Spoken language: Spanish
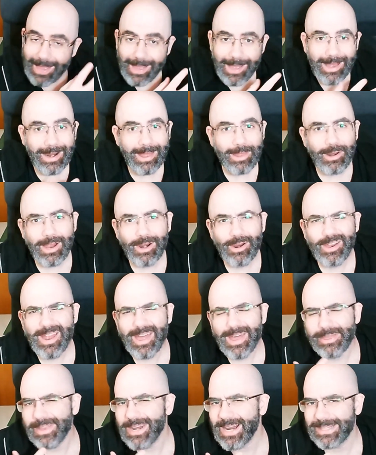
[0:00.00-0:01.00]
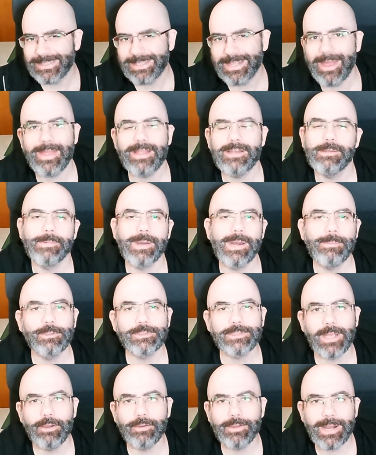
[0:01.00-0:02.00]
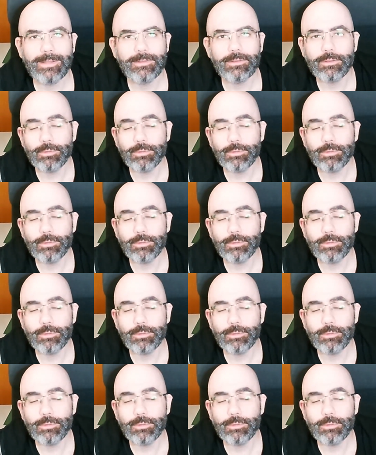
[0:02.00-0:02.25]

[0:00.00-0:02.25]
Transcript: A la, hora de hacer las tiradas, lo veremos ahora,